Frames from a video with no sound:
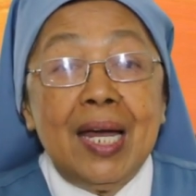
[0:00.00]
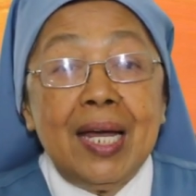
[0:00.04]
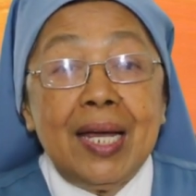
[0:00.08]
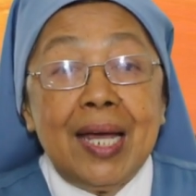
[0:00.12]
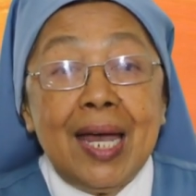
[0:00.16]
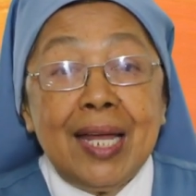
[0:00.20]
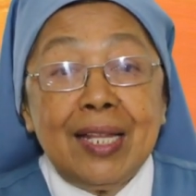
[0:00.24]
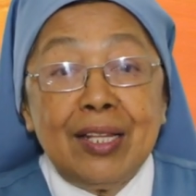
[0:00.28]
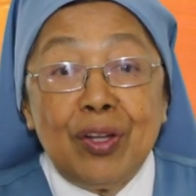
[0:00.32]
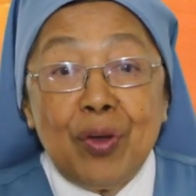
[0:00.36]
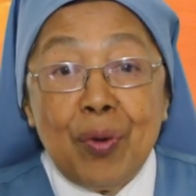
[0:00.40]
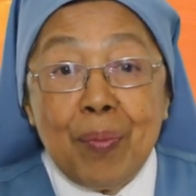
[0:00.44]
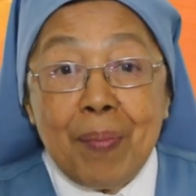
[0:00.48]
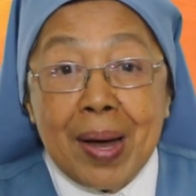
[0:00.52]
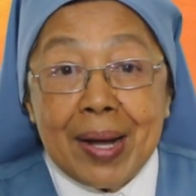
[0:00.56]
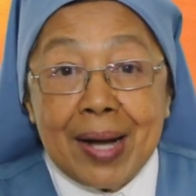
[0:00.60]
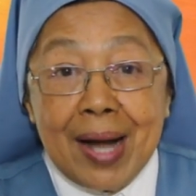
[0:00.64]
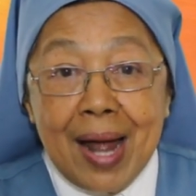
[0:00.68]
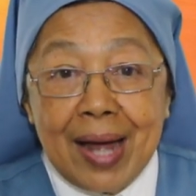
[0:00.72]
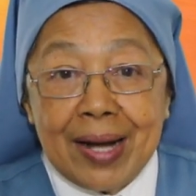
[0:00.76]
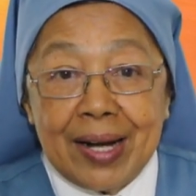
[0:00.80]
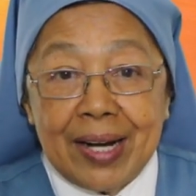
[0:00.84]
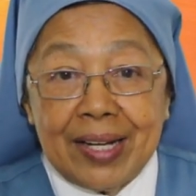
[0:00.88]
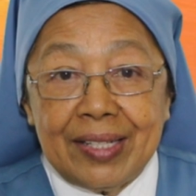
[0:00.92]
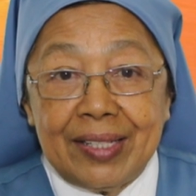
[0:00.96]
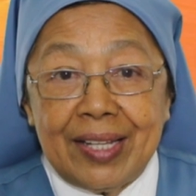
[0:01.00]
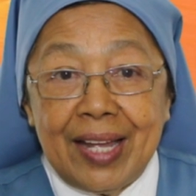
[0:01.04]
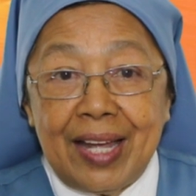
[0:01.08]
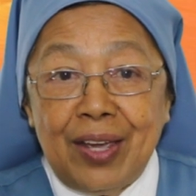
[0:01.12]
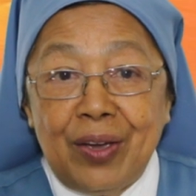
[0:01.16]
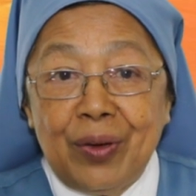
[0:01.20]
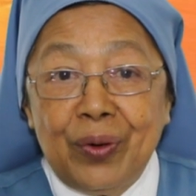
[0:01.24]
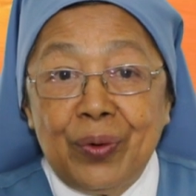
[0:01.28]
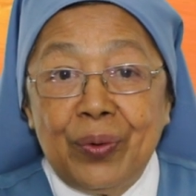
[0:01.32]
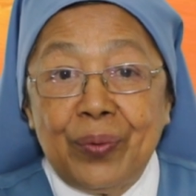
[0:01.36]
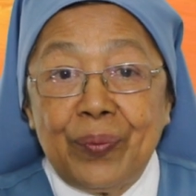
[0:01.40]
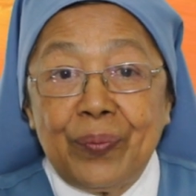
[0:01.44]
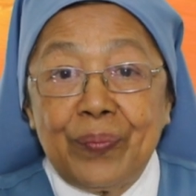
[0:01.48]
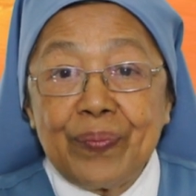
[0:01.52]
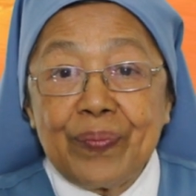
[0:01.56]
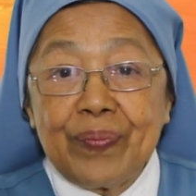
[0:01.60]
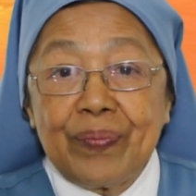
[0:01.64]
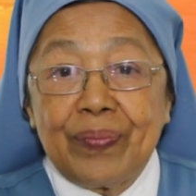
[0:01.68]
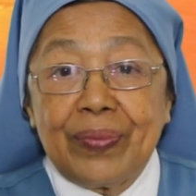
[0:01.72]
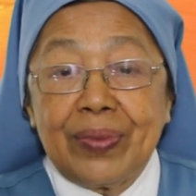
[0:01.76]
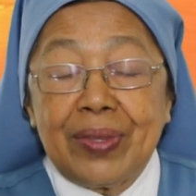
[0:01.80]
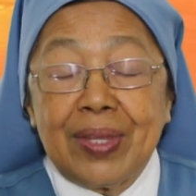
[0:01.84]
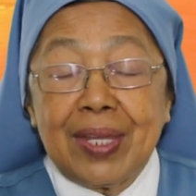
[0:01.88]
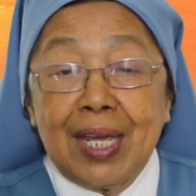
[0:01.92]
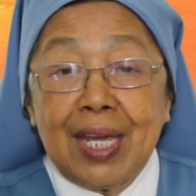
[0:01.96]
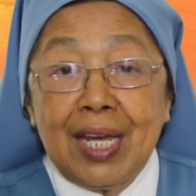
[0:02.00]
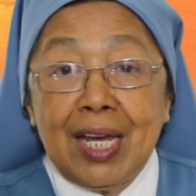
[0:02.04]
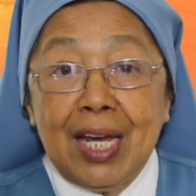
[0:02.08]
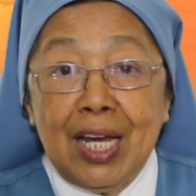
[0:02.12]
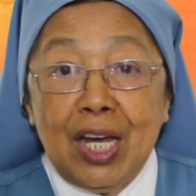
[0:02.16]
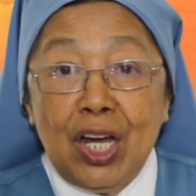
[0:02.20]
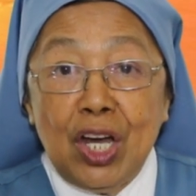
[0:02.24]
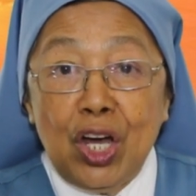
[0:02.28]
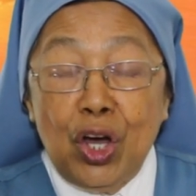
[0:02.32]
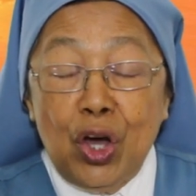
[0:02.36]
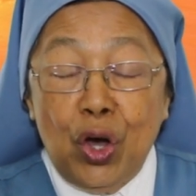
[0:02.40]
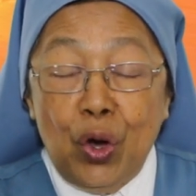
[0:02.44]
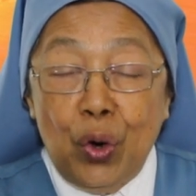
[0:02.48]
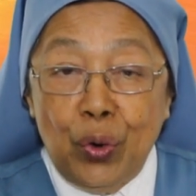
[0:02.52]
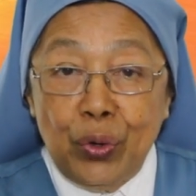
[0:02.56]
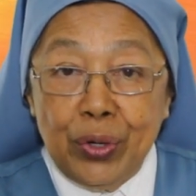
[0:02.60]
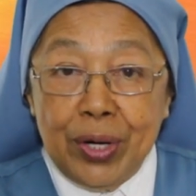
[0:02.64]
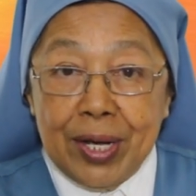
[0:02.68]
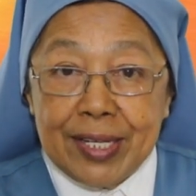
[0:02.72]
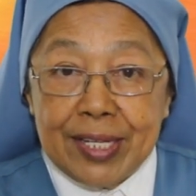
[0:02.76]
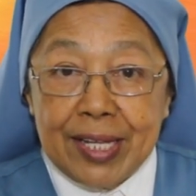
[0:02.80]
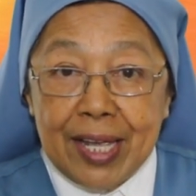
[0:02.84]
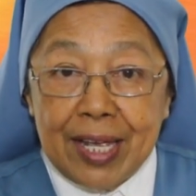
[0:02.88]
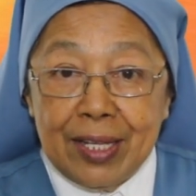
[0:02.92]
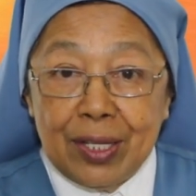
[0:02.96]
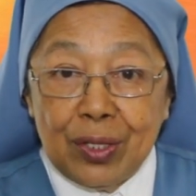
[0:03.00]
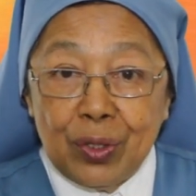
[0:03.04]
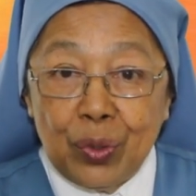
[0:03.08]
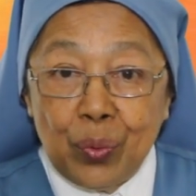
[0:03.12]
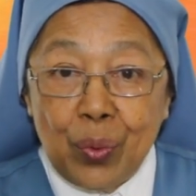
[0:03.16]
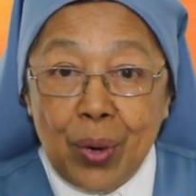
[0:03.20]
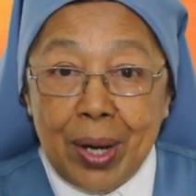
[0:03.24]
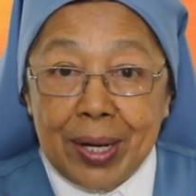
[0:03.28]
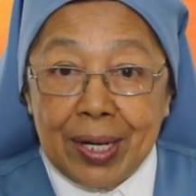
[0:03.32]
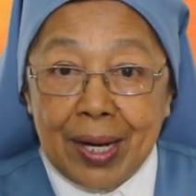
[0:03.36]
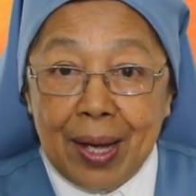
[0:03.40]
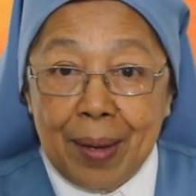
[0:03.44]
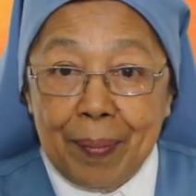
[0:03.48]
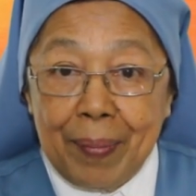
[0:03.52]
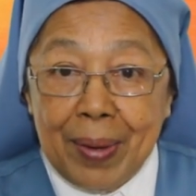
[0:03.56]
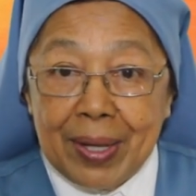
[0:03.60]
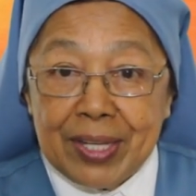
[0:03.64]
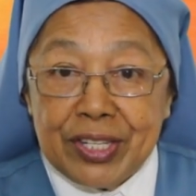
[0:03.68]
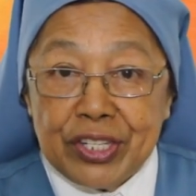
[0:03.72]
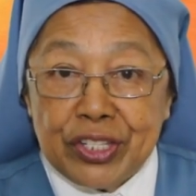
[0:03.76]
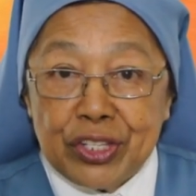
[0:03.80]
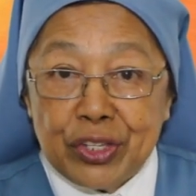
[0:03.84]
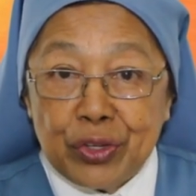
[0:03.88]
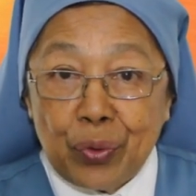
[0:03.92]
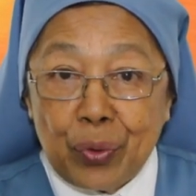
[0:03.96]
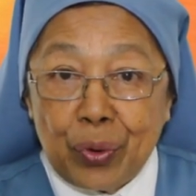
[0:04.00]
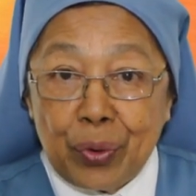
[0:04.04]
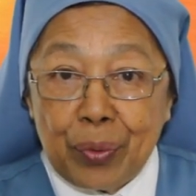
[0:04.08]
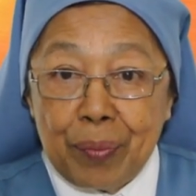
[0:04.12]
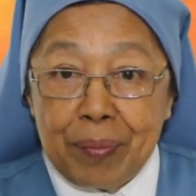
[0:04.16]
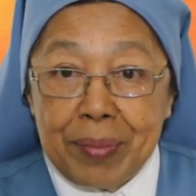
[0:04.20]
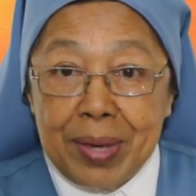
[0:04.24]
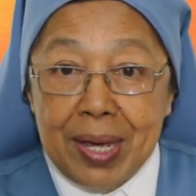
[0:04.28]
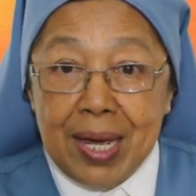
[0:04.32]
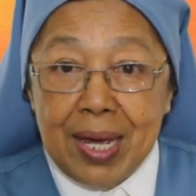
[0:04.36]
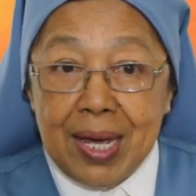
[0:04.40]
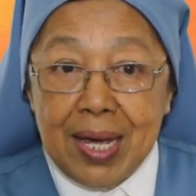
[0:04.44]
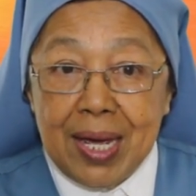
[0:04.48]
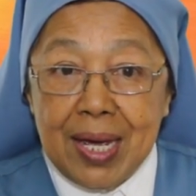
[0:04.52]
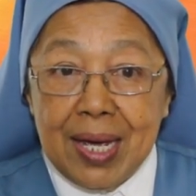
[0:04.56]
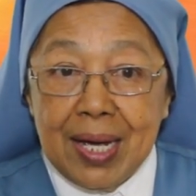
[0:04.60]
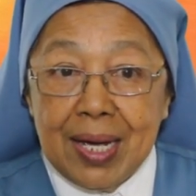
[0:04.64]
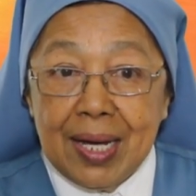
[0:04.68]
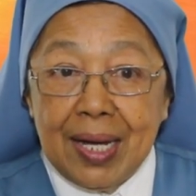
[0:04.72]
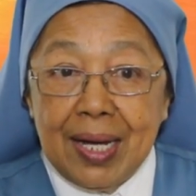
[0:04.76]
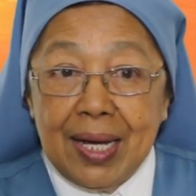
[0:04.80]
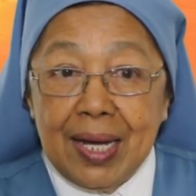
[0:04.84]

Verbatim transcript: Kat kumararag tayo unasantuan nga pastor mi,